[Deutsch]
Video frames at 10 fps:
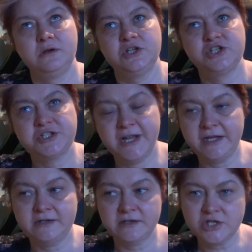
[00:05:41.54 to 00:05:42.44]

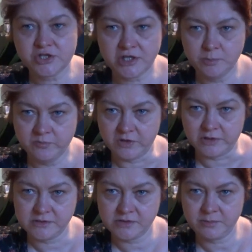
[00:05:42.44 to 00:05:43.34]
schlecht geschrieben
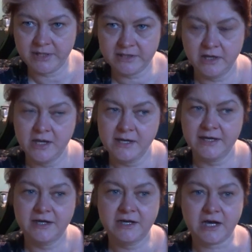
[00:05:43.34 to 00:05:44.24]
wird. Also ich meine
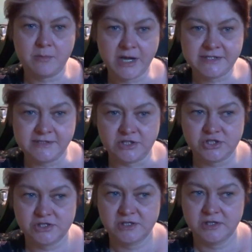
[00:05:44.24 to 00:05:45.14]
grammatisch.